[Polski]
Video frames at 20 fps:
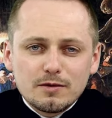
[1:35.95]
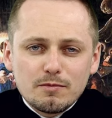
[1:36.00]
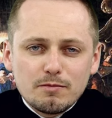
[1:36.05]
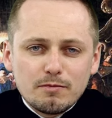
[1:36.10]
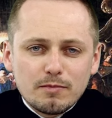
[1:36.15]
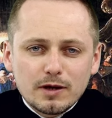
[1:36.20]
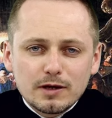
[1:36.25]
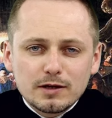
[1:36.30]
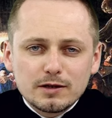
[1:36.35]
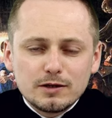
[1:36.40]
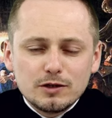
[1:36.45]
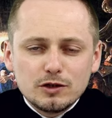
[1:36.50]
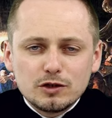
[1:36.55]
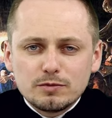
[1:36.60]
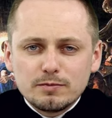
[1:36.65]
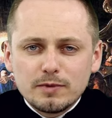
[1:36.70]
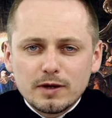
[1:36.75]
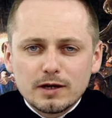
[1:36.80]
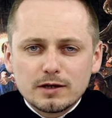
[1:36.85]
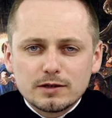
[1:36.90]
męki,
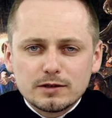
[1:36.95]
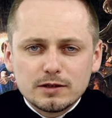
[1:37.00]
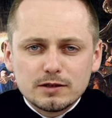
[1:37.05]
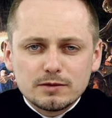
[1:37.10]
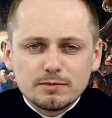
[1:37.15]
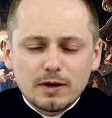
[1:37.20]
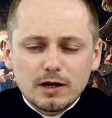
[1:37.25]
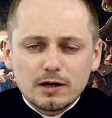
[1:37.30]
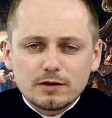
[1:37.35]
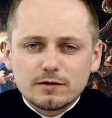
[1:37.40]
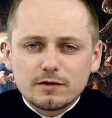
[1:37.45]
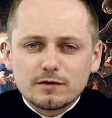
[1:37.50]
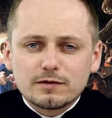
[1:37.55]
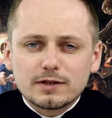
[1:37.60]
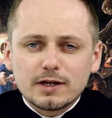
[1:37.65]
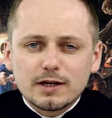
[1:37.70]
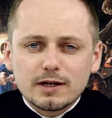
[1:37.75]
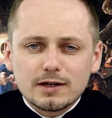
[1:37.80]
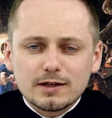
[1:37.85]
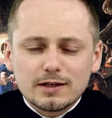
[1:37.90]
śmierci,
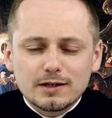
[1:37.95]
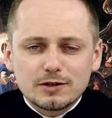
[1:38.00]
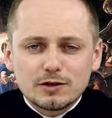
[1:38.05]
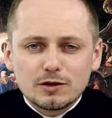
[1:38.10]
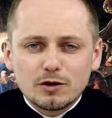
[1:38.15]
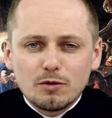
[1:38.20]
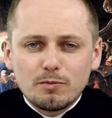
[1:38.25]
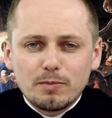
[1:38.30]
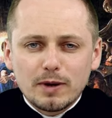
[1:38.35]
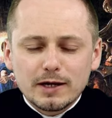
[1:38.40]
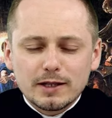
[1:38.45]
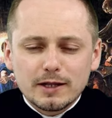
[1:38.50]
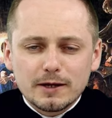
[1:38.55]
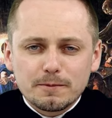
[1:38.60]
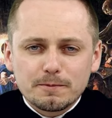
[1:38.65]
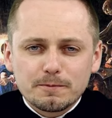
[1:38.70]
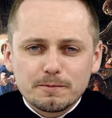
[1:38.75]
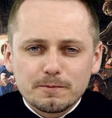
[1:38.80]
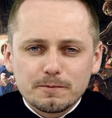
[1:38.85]
zmartwychwstania naszego Pana.